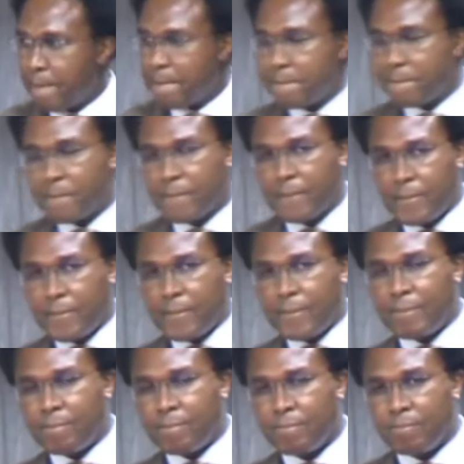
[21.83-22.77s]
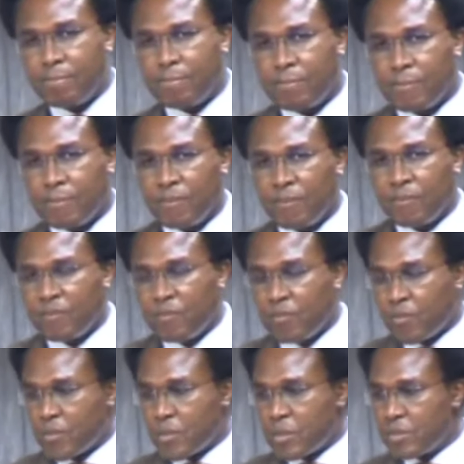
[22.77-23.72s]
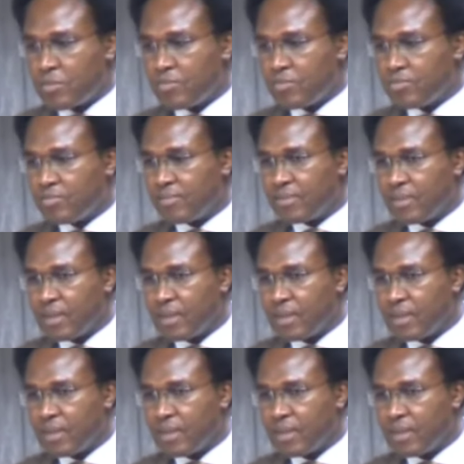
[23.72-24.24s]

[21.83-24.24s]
como um veículo para atacar a minha família?